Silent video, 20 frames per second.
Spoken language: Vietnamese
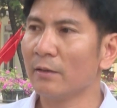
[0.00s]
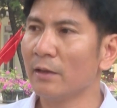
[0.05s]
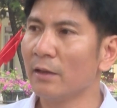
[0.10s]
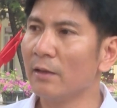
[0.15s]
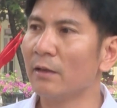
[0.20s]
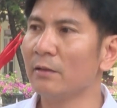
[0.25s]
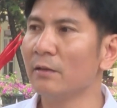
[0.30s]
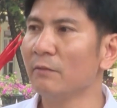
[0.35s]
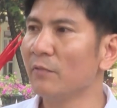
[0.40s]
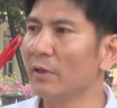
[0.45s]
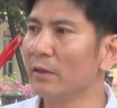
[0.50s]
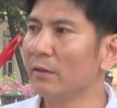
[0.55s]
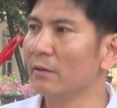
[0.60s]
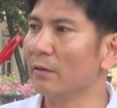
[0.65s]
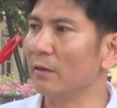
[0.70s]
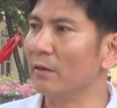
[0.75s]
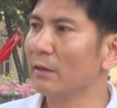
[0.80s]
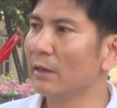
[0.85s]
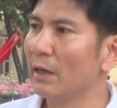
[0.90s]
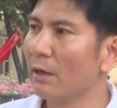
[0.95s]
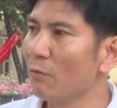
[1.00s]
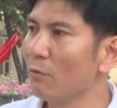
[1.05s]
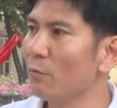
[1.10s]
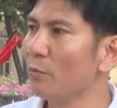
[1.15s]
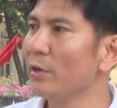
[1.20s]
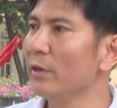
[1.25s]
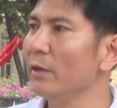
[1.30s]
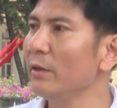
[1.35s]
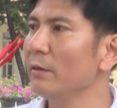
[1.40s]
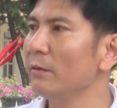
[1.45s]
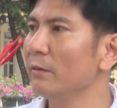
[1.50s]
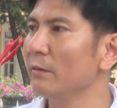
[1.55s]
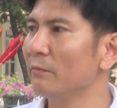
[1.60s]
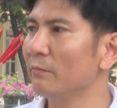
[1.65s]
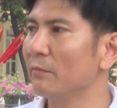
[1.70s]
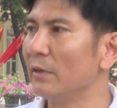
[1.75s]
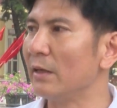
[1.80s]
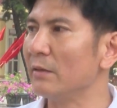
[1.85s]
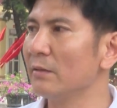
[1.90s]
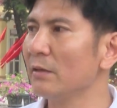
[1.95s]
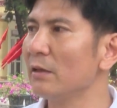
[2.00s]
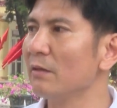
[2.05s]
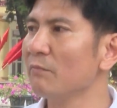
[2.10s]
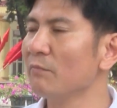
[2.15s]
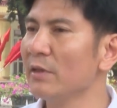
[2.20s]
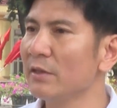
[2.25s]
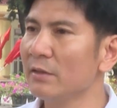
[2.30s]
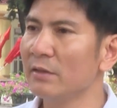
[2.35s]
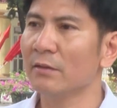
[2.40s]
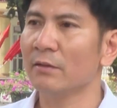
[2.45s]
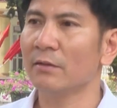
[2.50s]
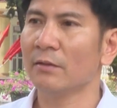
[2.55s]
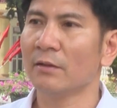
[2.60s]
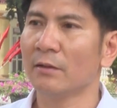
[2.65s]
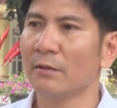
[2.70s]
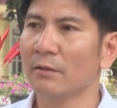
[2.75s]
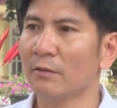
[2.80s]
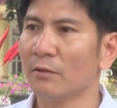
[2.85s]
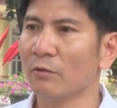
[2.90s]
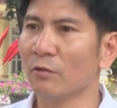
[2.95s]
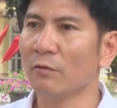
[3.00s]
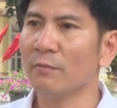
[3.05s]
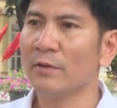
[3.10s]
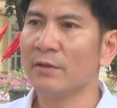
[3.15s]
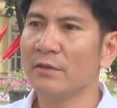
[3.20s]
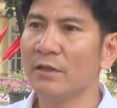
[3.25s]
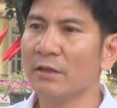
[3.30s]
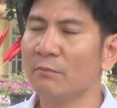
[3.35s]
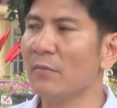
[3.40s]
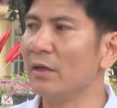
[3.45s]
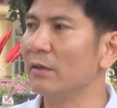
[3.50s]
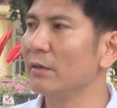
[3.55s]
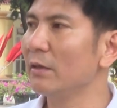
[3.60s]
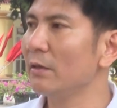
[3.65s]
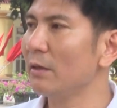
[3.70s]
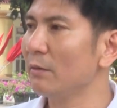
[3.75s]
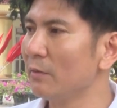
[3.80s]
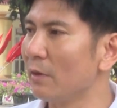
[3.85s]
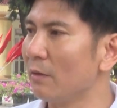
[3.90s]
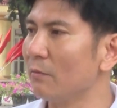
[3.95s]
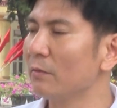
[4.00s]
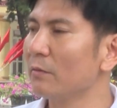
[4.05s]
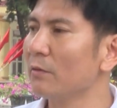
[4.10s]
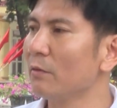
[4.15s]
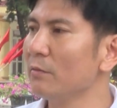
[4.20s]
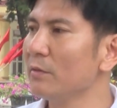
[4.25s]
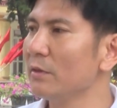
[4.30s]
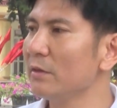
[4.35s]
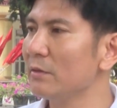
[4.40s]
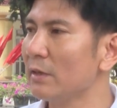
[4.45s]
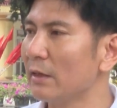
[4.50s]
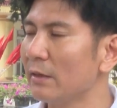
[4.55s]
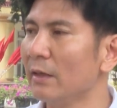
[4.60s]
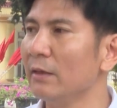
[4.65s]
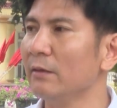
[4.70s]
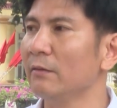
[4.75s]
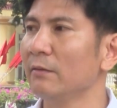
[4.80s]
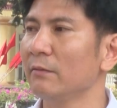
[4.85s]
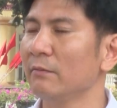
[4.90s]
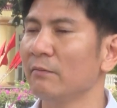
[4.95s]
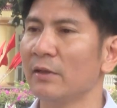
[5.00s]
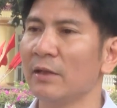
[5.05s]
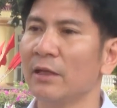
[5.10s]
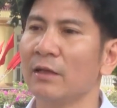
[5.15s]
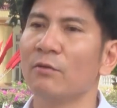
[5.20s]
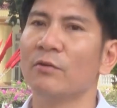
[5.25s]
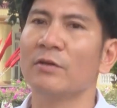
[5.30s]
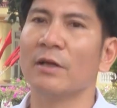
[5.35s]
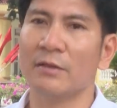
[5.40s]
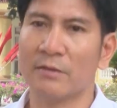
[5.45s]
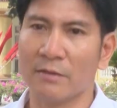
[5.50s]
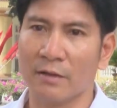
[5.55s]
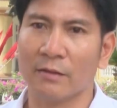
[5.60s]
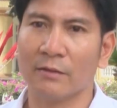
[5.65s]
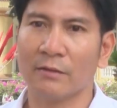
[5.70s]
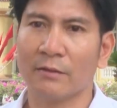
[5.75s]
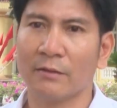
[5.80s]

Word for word: Đây là những phần thưởng cao quý và rất là vinh dự đối với riêng bản thân em Ngọc cũng như gia đình và liên đội nhà trường.